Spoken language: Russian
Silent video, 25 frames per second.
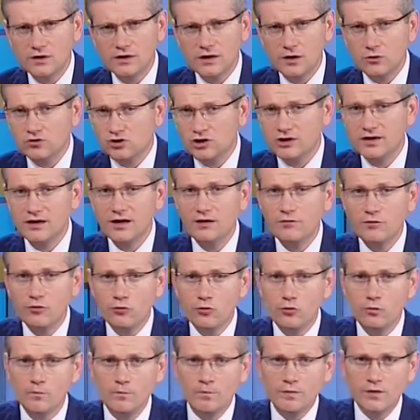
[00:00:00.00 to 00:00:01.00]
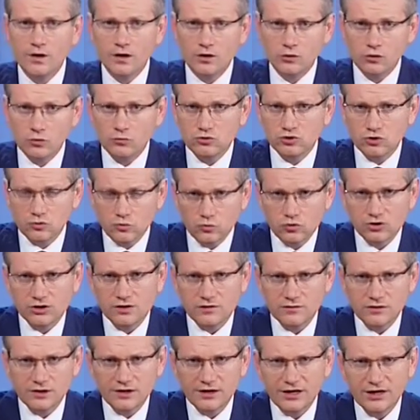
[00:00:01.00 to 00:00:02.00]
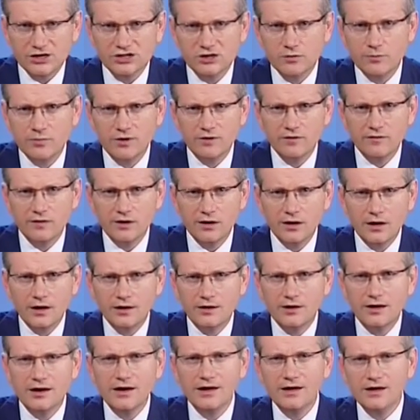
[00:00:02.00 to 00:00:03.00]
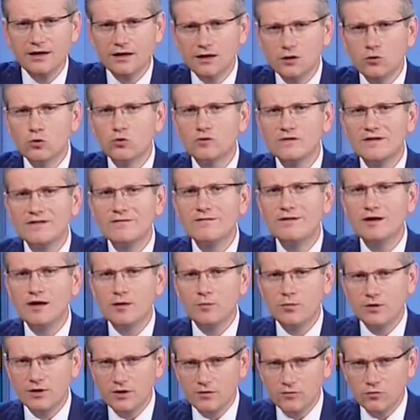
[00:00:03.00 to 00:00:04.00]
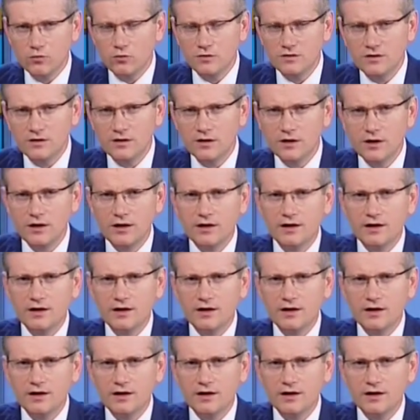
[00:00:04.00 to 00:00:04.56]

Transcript: Я уже не говорю о том, что можно в дальнейшем привлекать и грузовые перевозки,